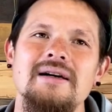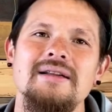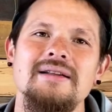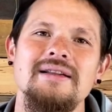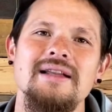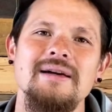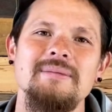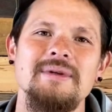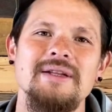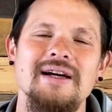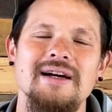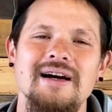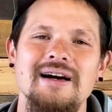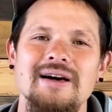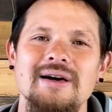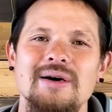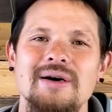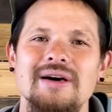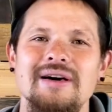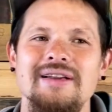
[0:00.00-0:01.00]
ダビデ
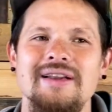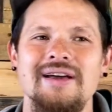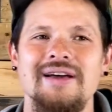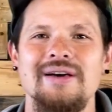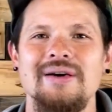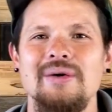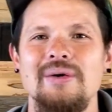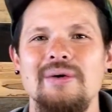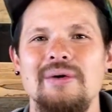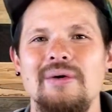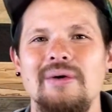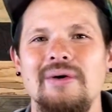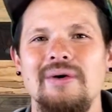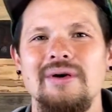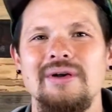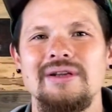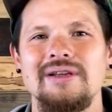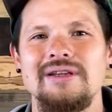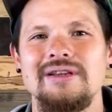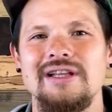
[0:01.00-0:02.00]
がね、
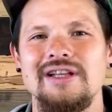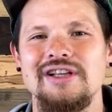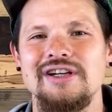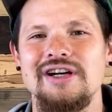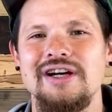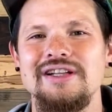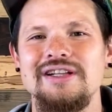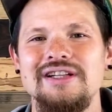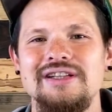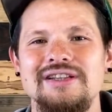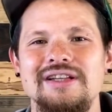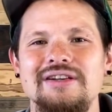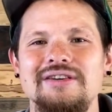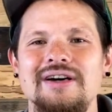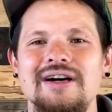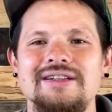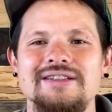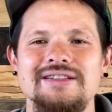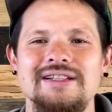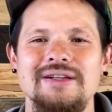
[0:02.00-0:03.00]
戦いに行っている
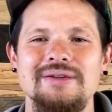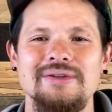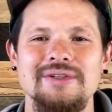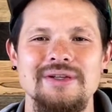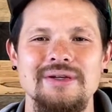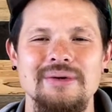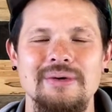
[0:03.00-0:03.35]
はずなのに、